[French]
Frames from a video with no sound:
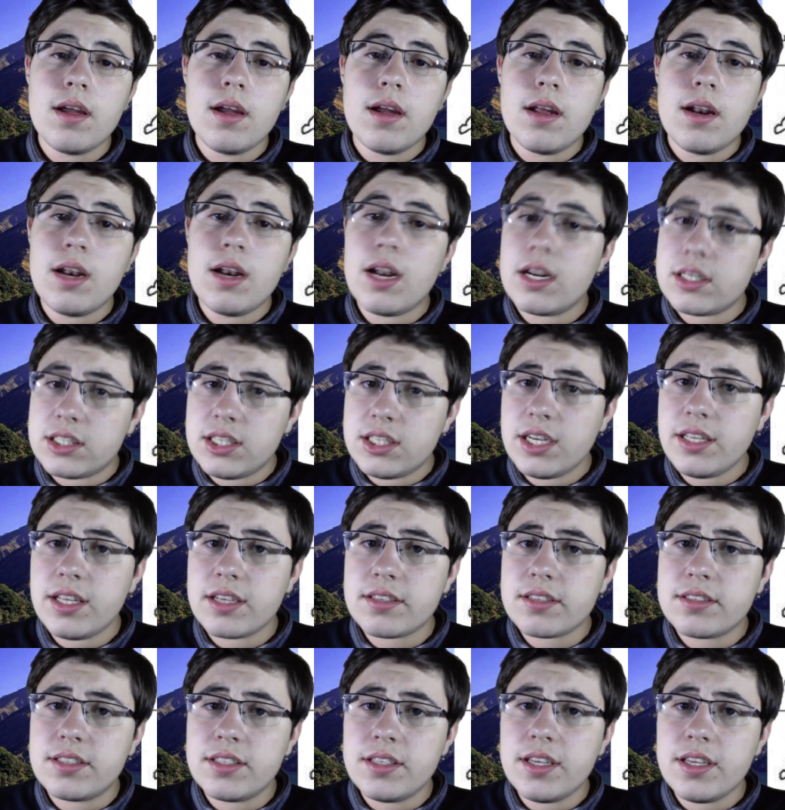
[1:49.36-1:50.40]
La chaîne
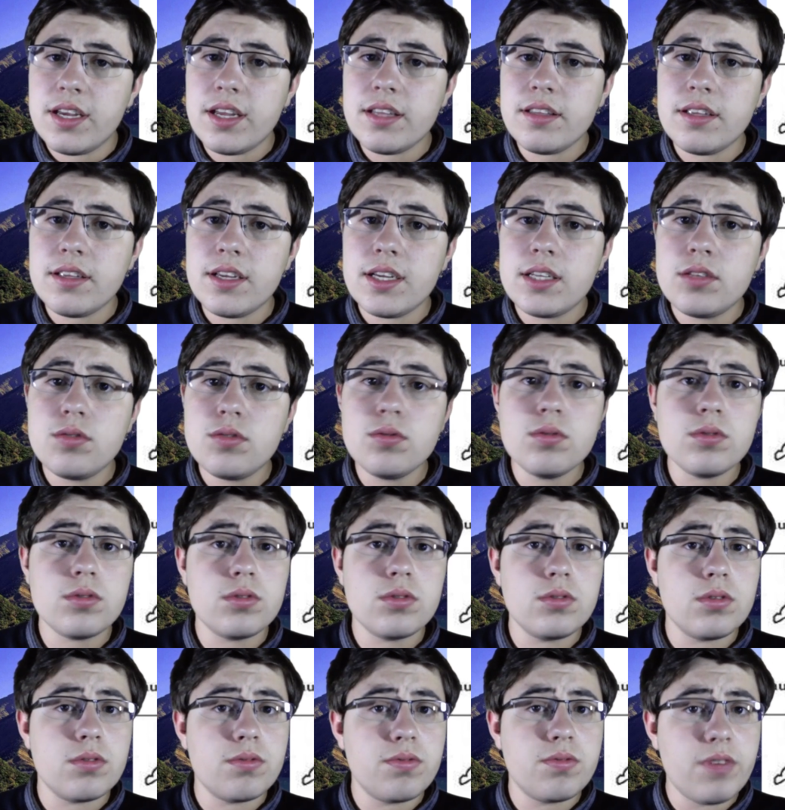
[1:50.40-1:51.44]
hercynienne est donc
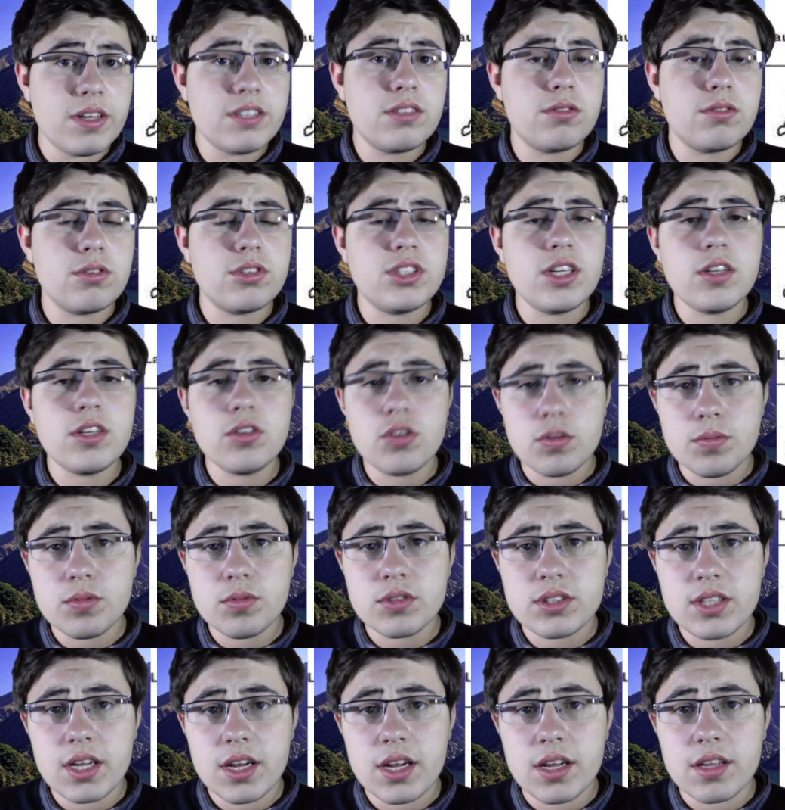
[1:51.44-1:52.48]
une vaste chaîne de
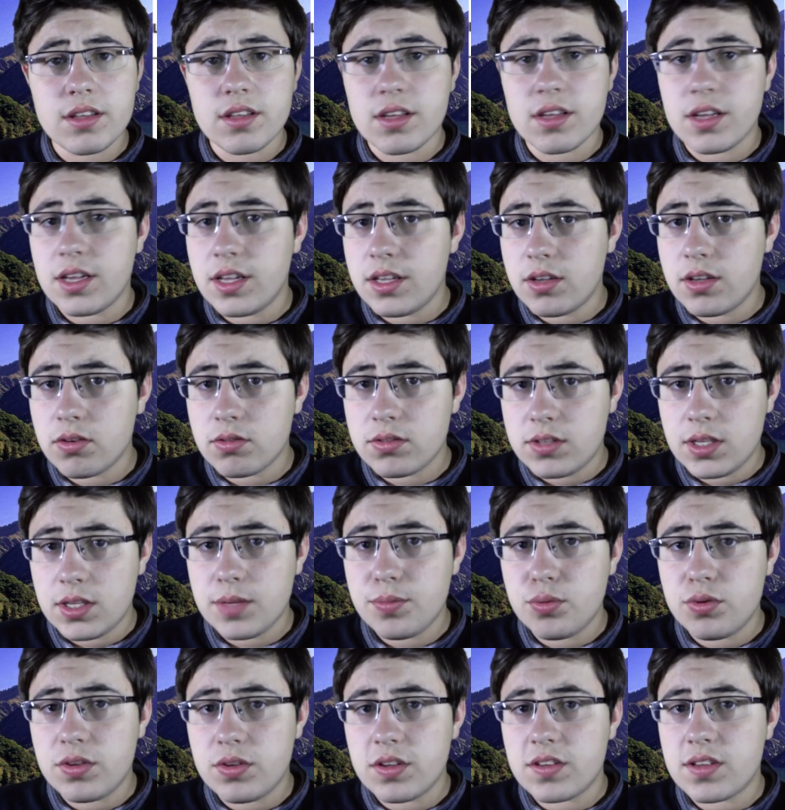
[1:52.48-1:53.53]
montagnes, ayant
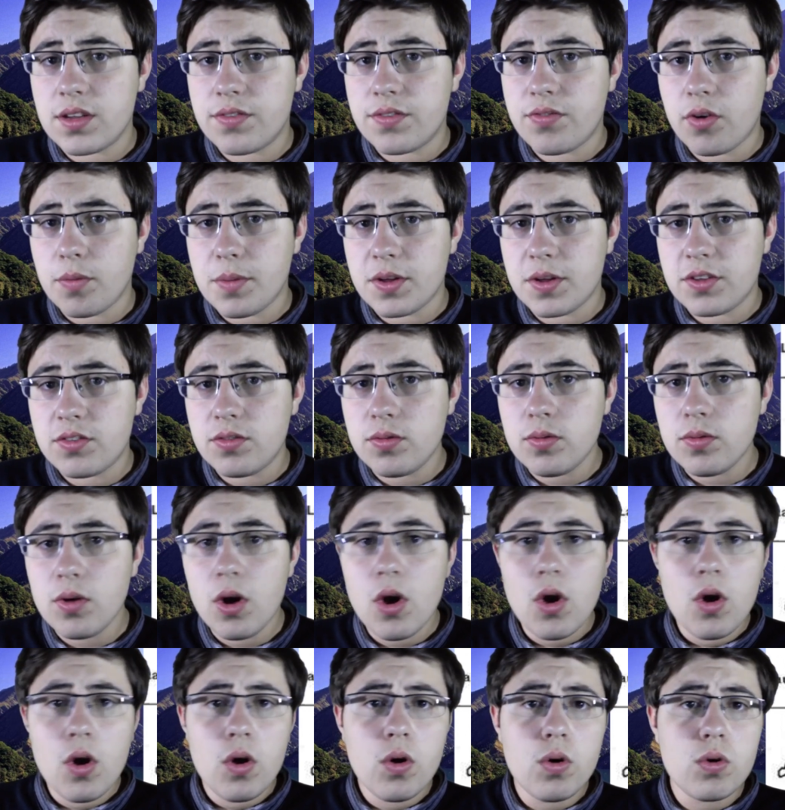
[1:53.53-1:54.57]
débuté sa formation
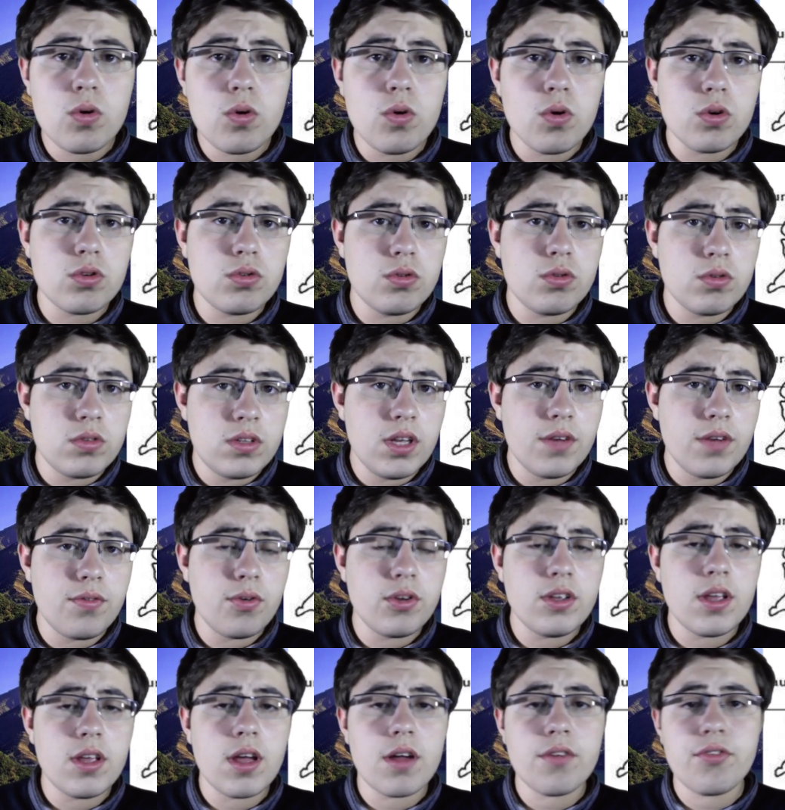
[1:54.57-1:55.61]
au cours du
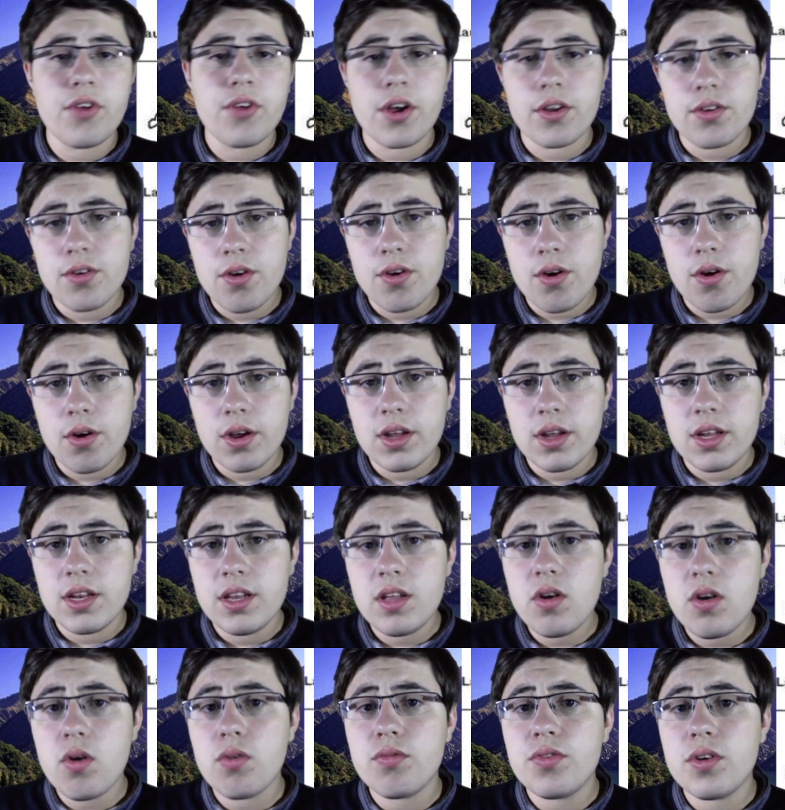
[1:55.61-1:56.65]
Dévonien inférieur il
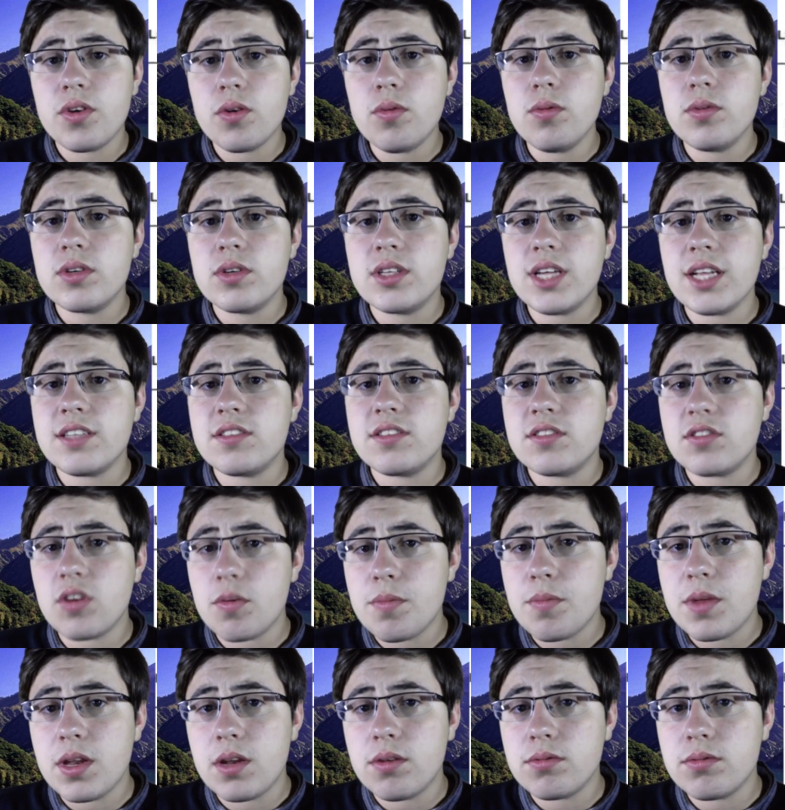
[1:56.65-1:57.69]
y a environ
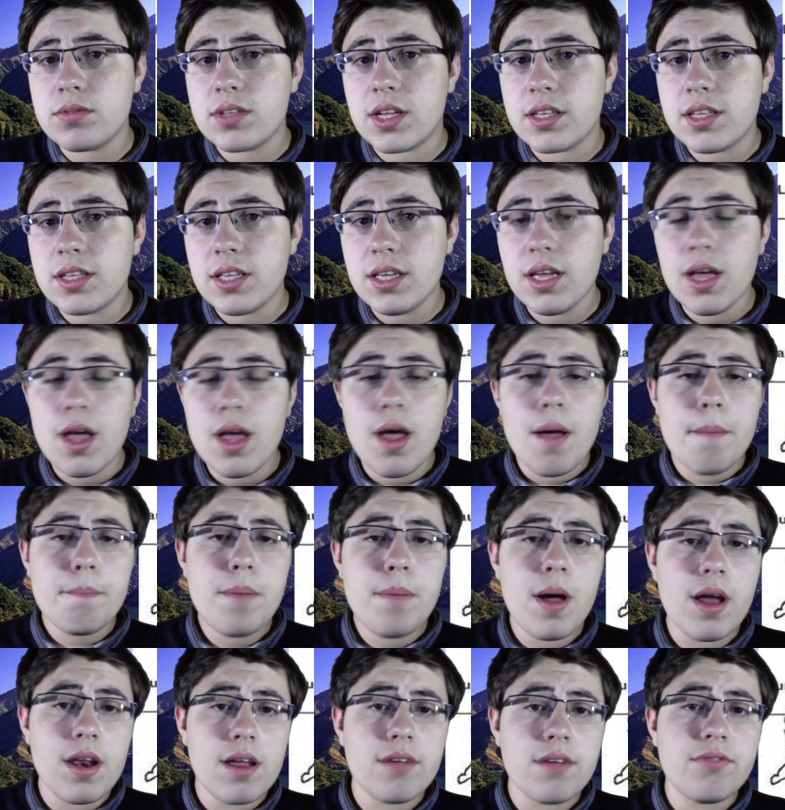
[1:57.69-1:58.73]
400 millions d'années
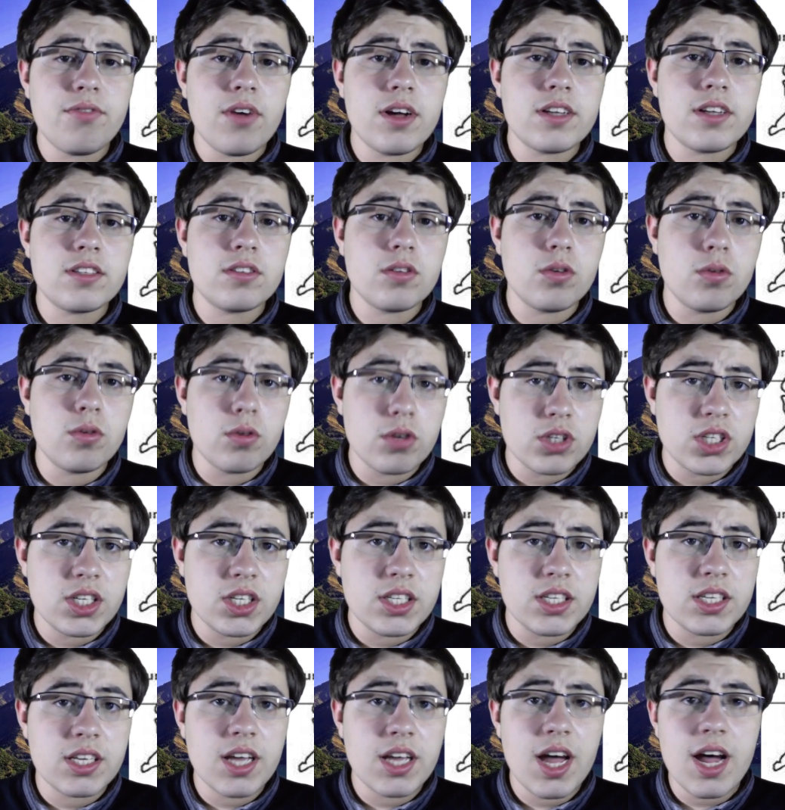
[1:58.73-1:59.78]
par la phase
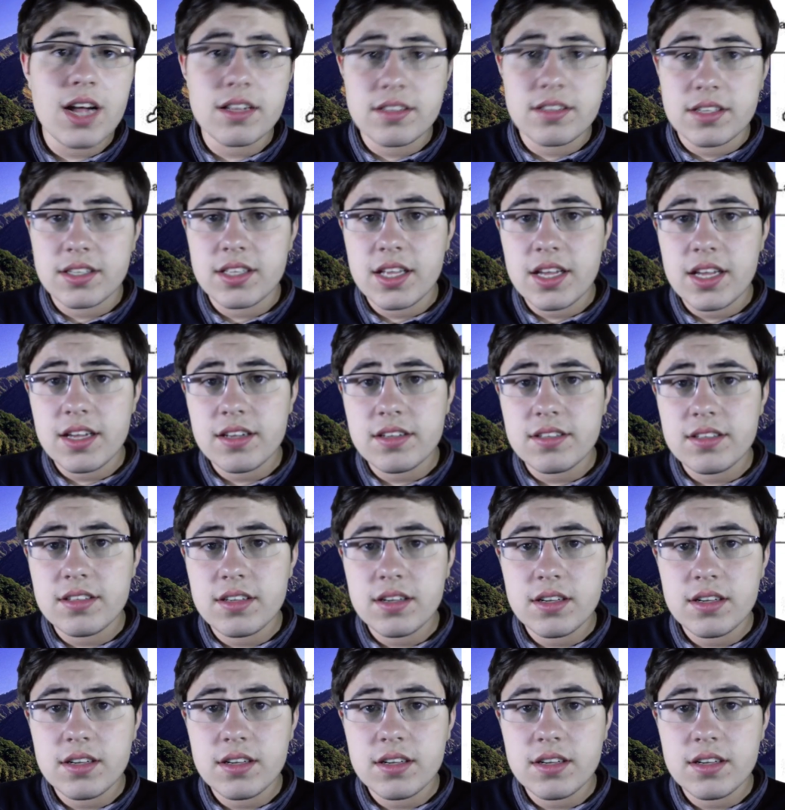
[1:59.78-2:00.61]
orogénique ardennaise